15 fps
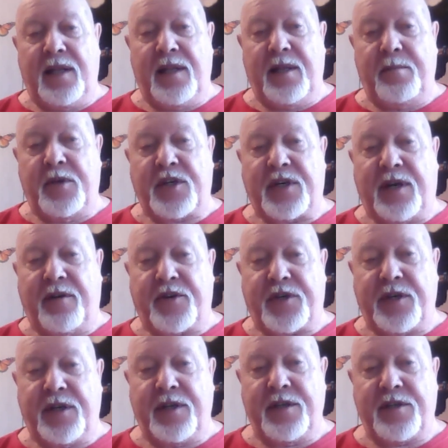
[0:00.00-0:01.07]

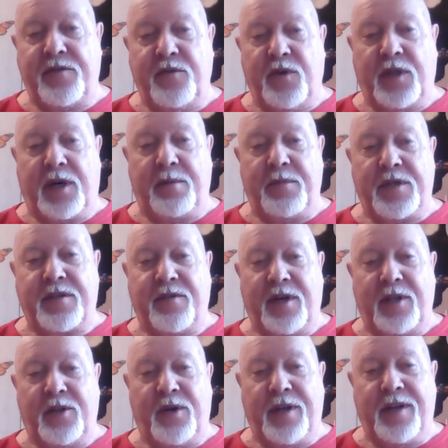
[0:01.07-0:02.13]
набежавшие с ведрами с
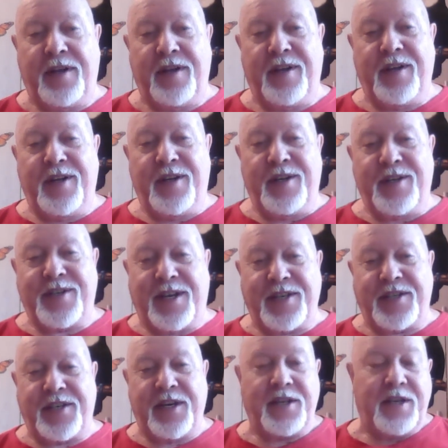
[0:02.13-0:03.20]
водой
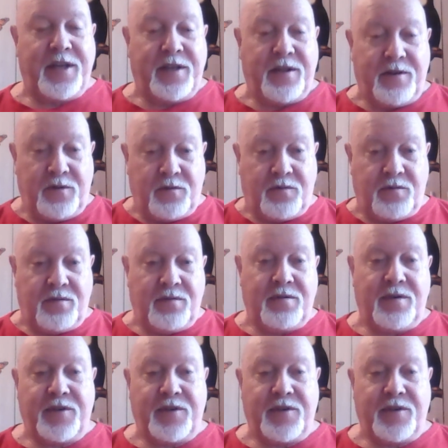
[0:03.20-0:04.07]
соседи, ну,